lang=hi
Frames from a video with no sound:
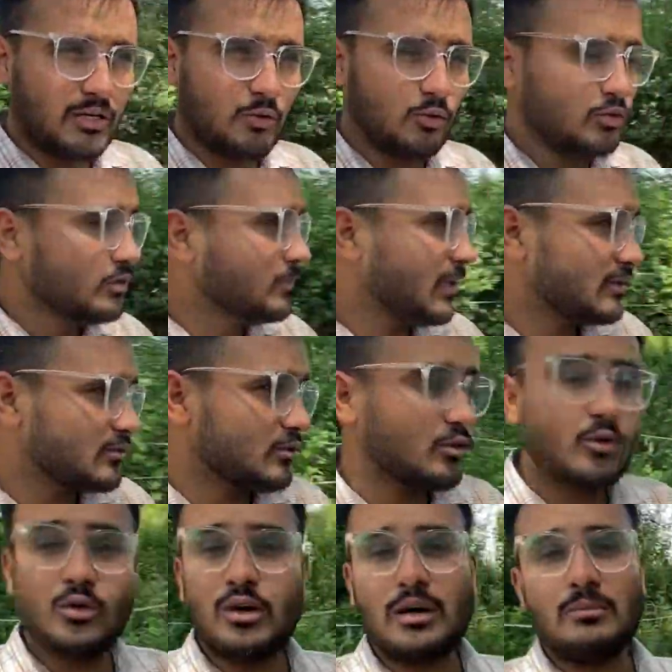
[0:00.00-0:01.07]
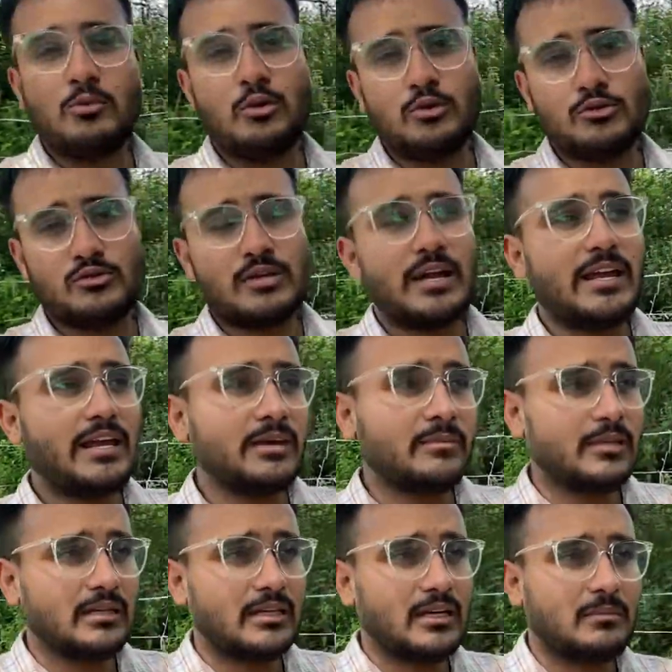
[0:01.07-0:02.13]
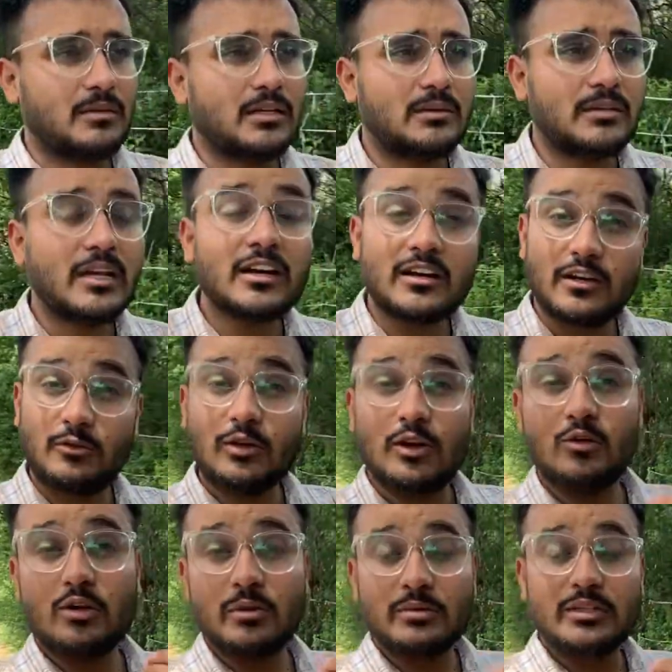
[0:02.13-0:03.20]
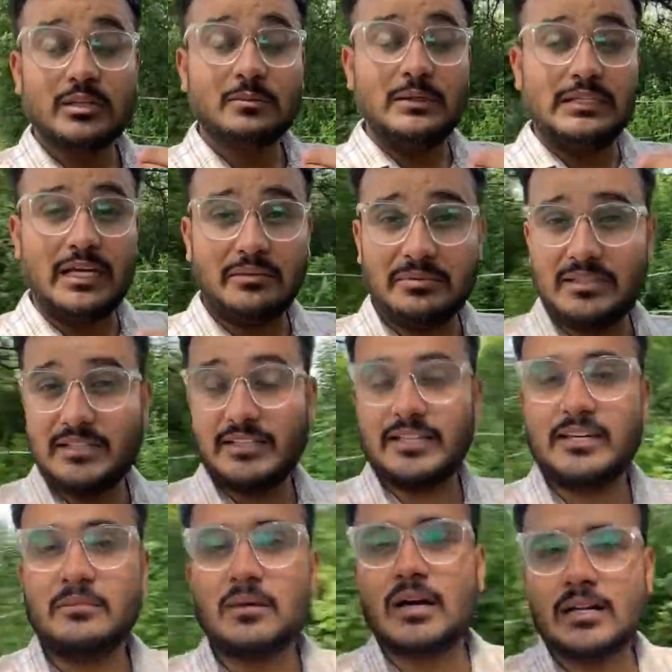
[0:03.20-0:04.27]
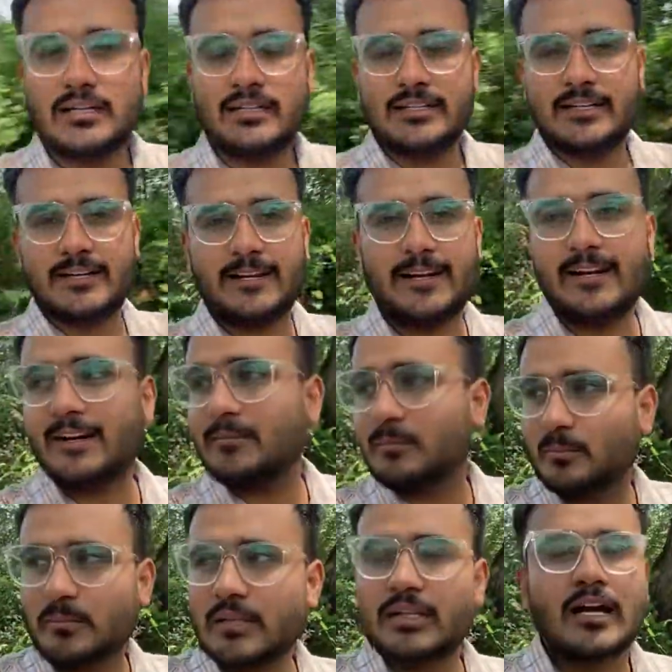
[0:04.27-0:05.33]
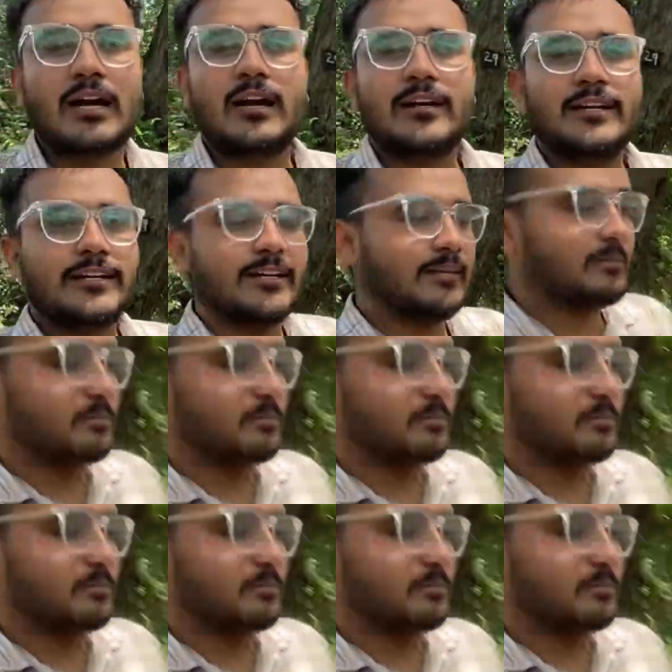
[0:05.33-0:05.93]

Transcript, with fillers: उन बातों को अब हो चुका है एक महीना मतलब है ना घर वालों को अभी तक पता भी नहीं कि हम गाड़ी ले रहे हैं बिना गाड़ी की